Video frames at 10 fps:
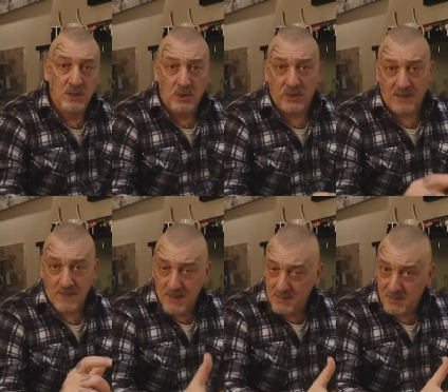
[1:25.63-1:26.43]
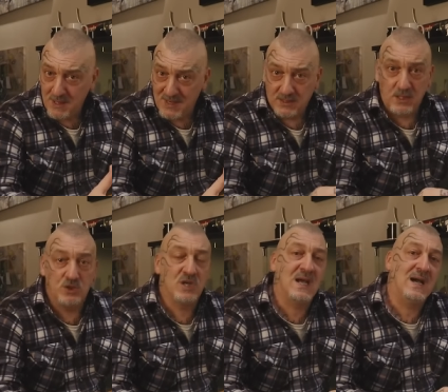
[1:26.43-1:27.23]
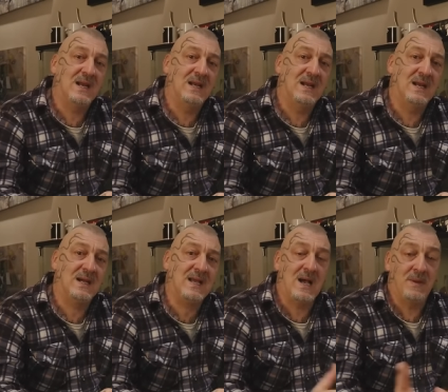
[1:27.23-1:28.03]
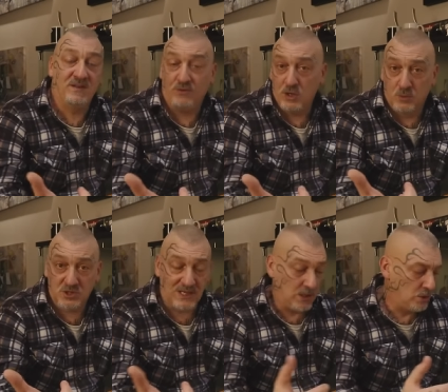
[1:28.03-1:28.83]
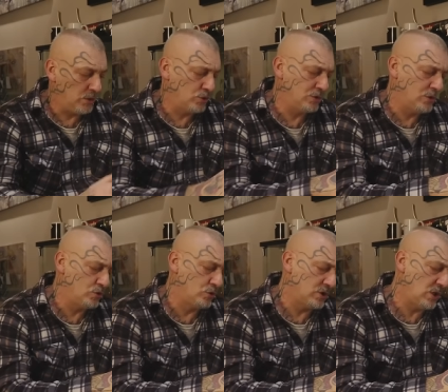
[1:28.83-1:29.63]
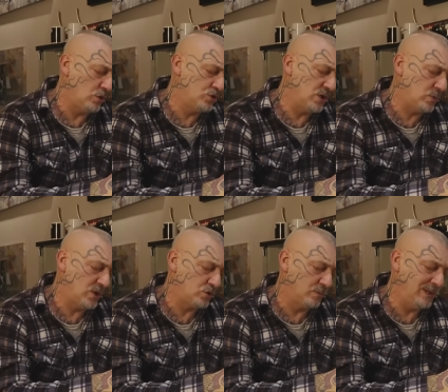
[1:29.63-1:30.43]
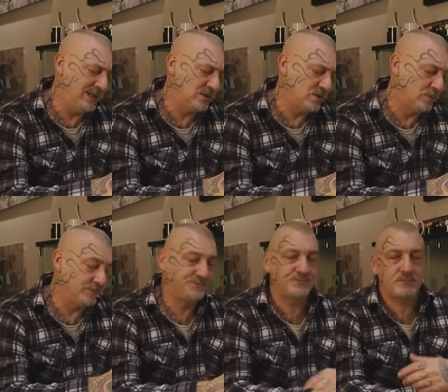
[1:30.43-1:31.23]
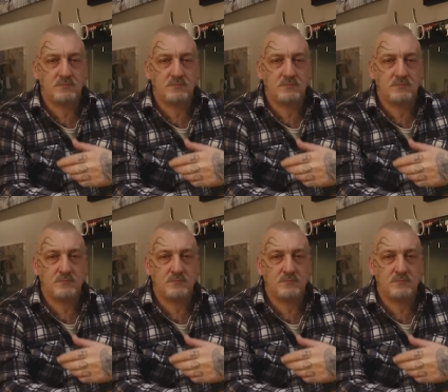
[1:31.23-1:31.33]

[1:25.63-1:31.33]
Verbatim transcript: Ora, prima di girare la camera vi voglio mostrare l'orologio del giorno che oggi è questo bellissimo